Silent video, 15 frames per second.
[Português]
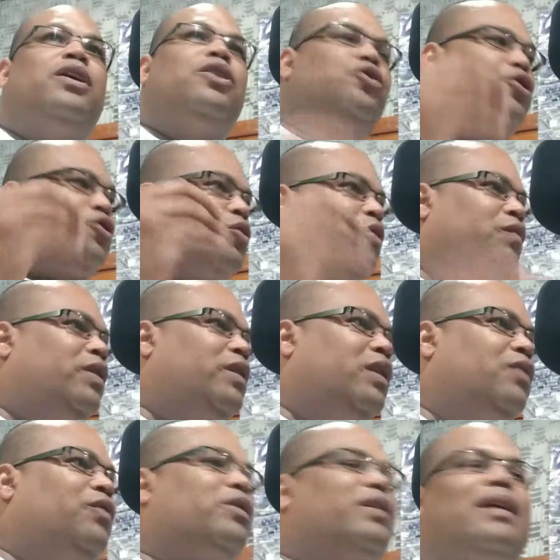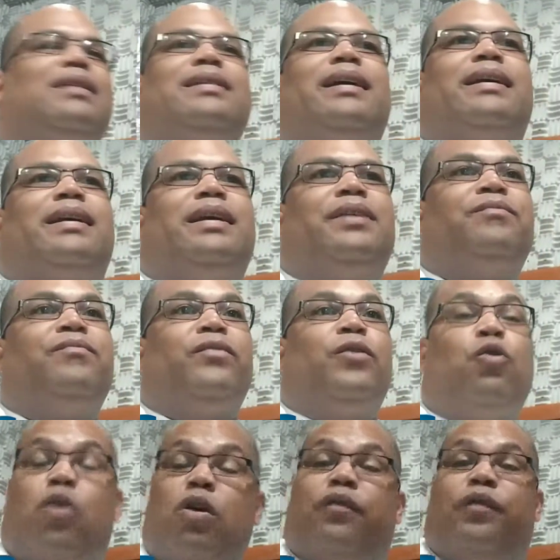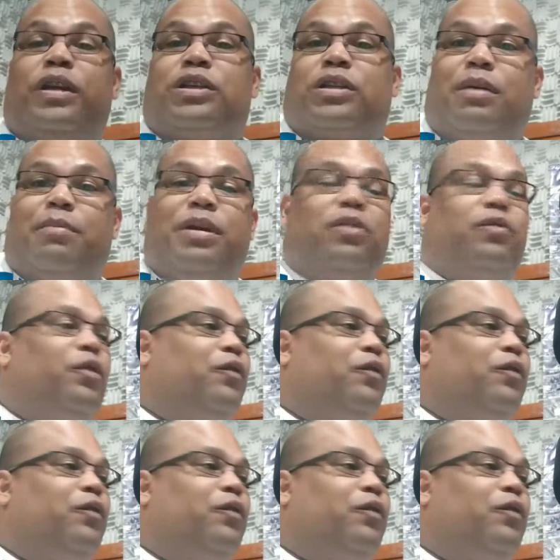estou te convidando, vou trazer aqui o convite também,